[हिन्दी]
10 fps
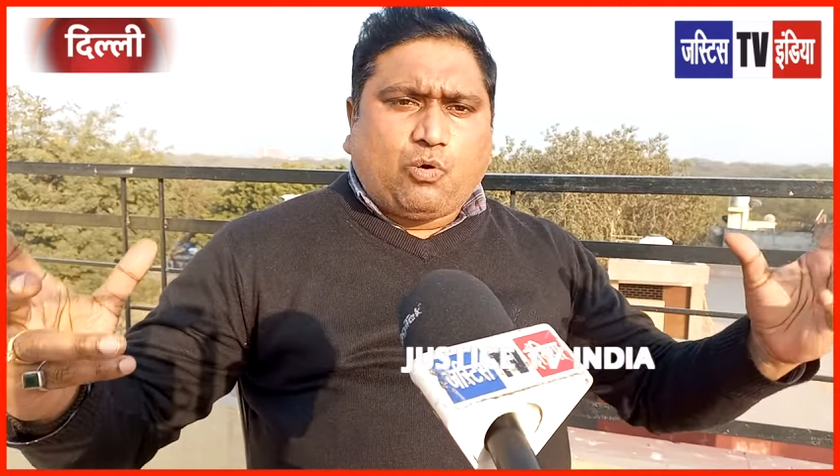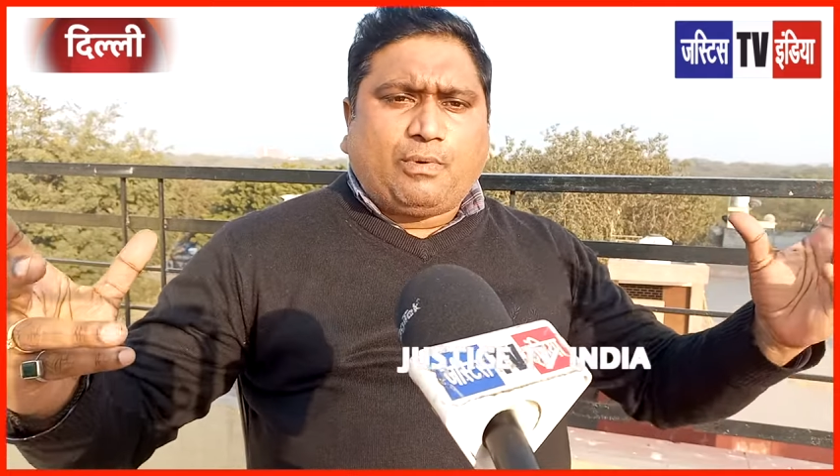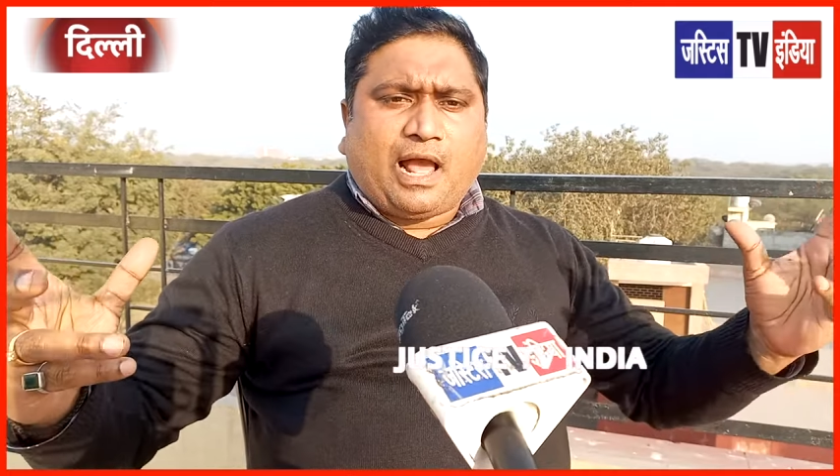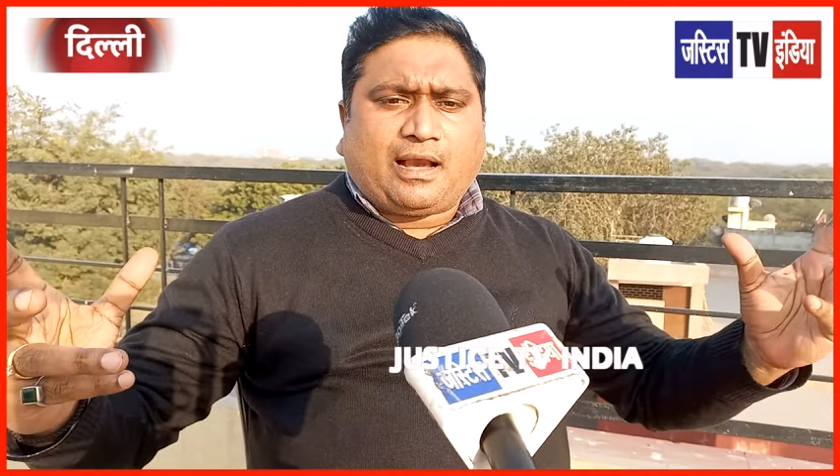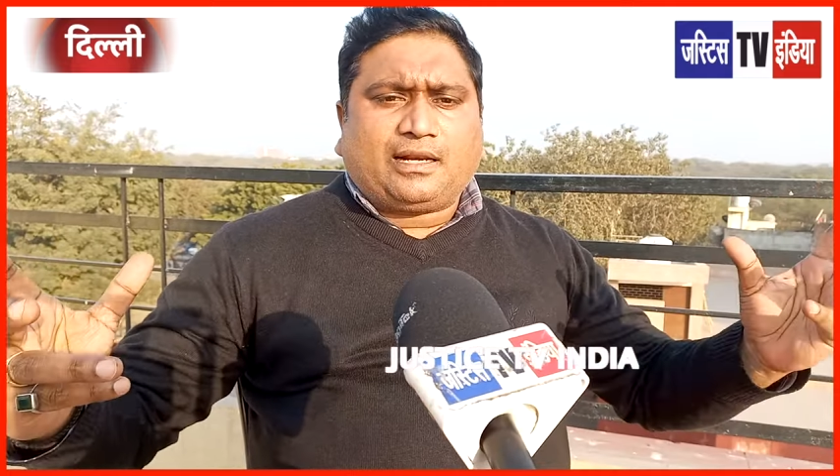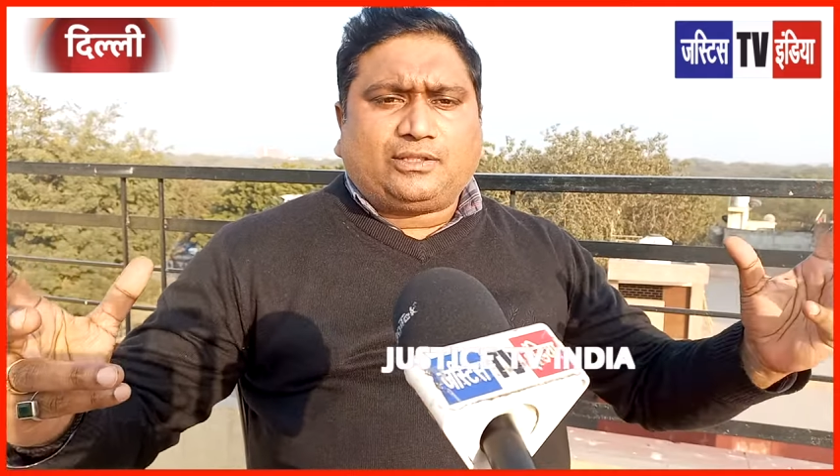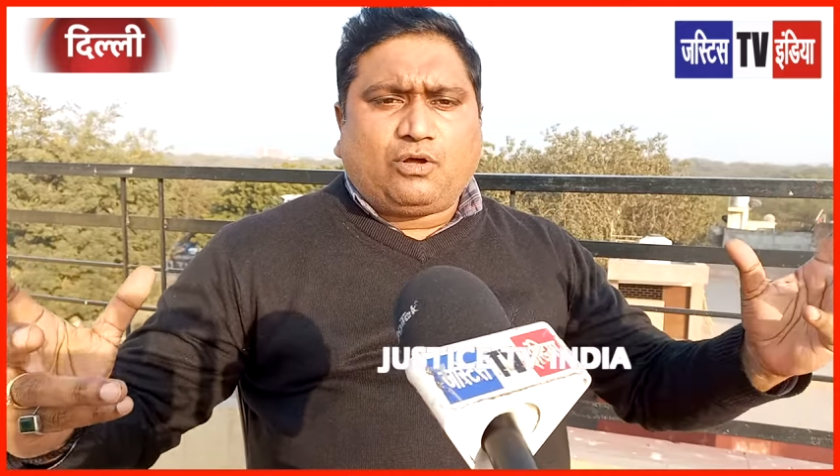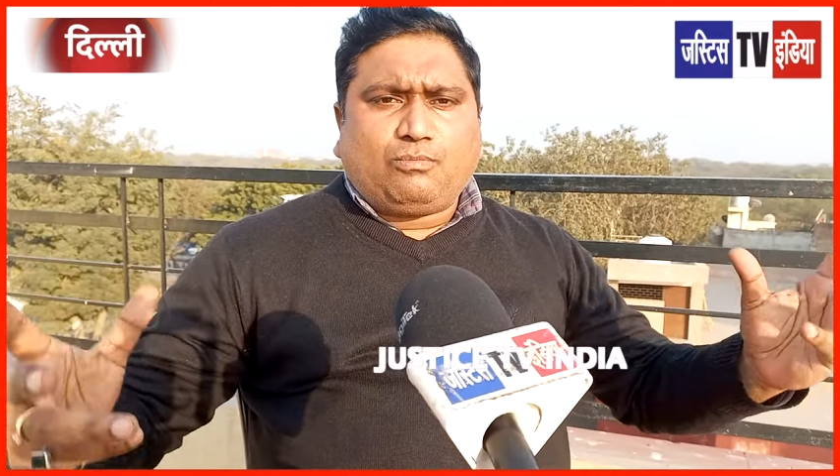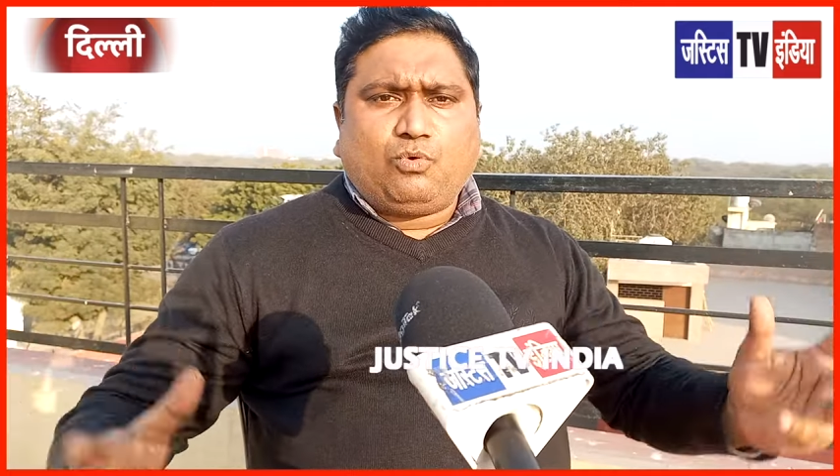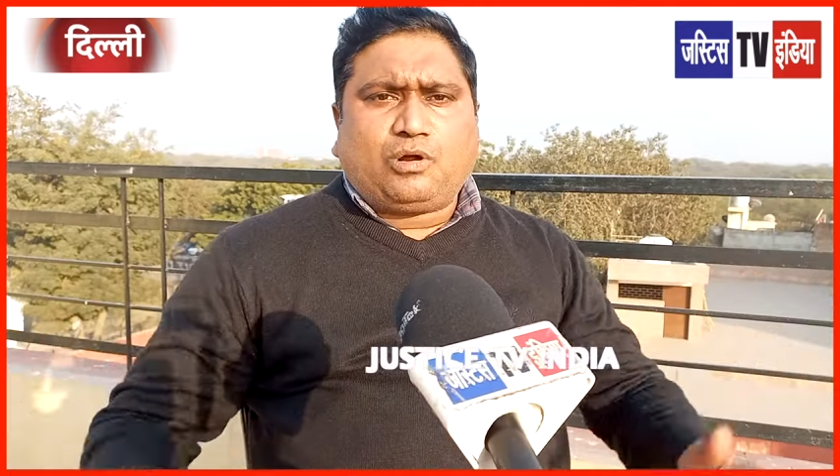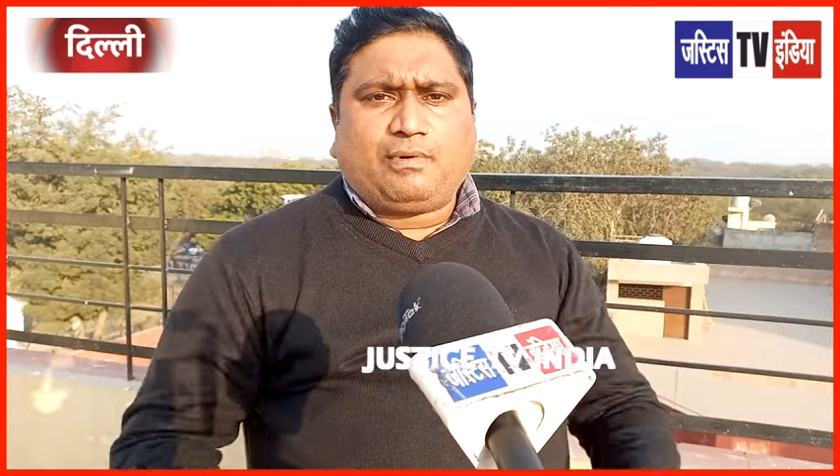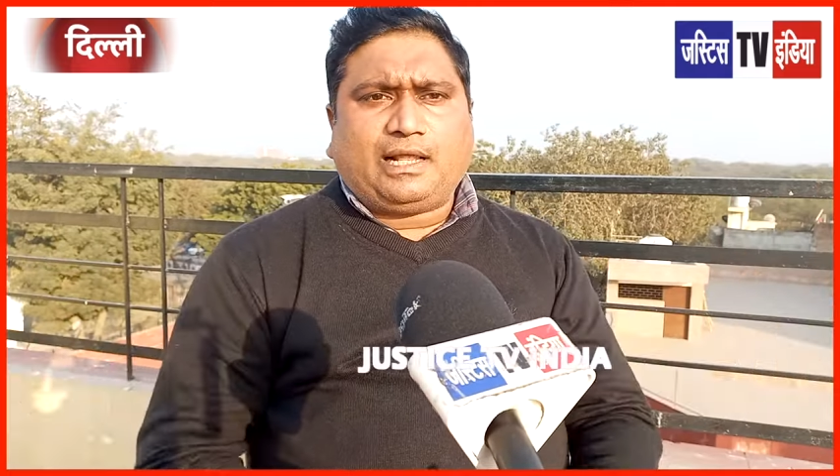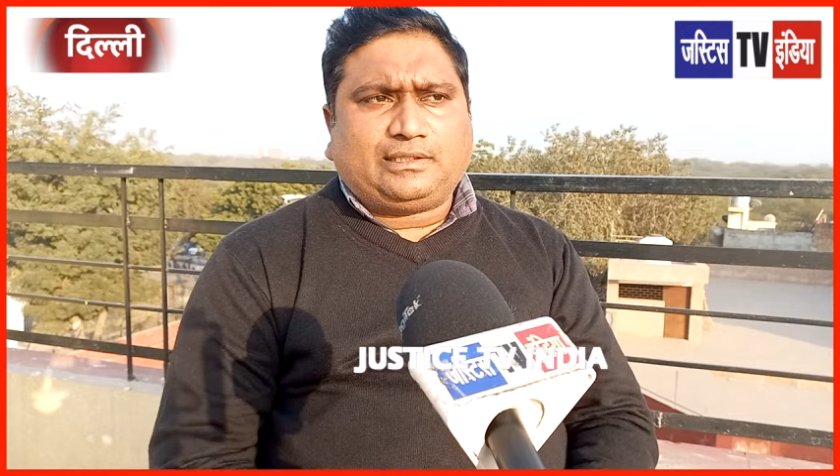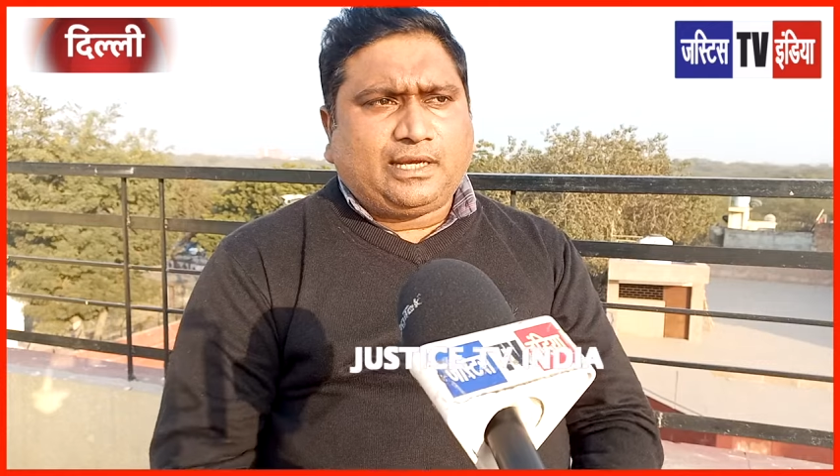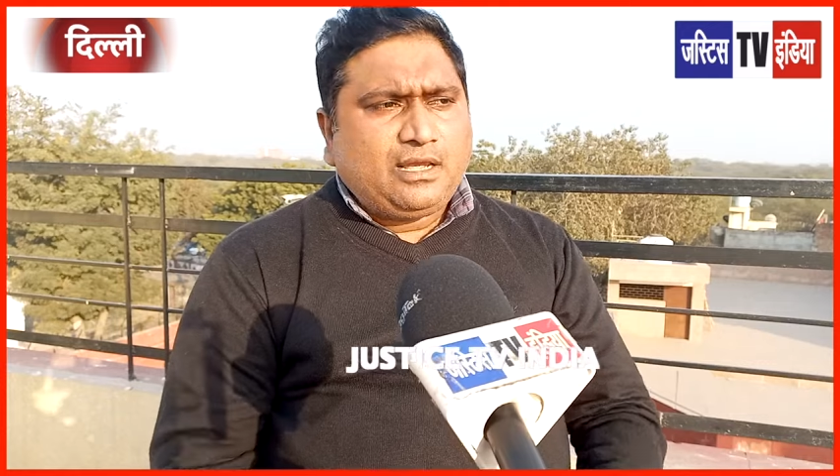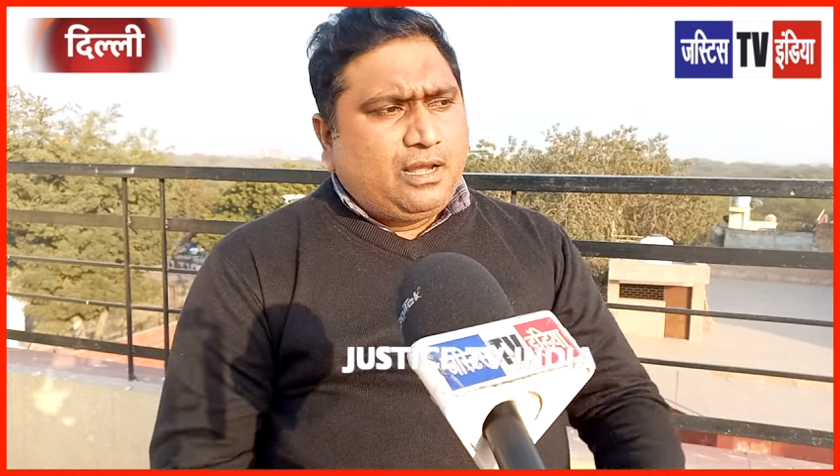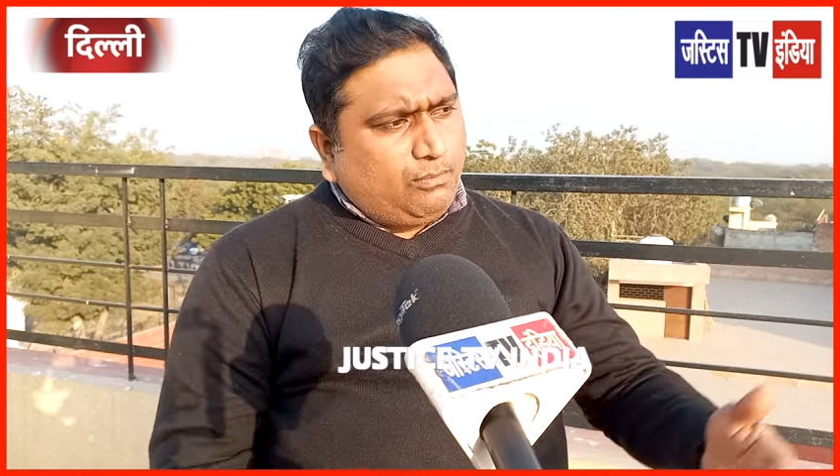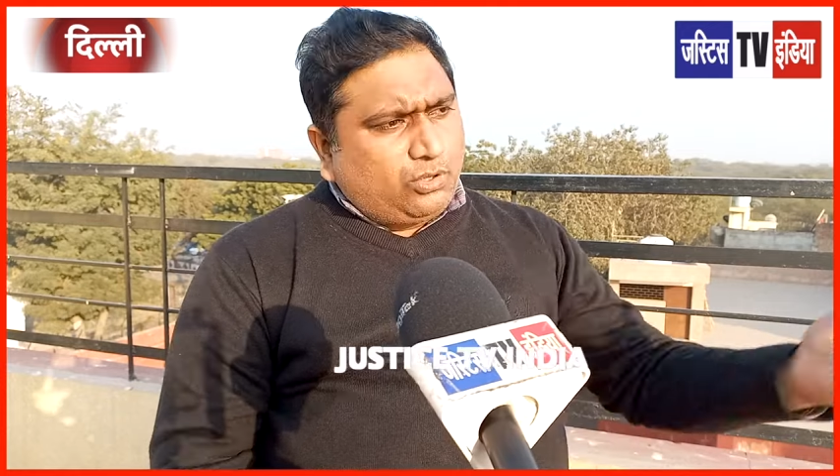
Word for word: गुमराह करते हैं और मूर्ख बनाते हैं हम्म।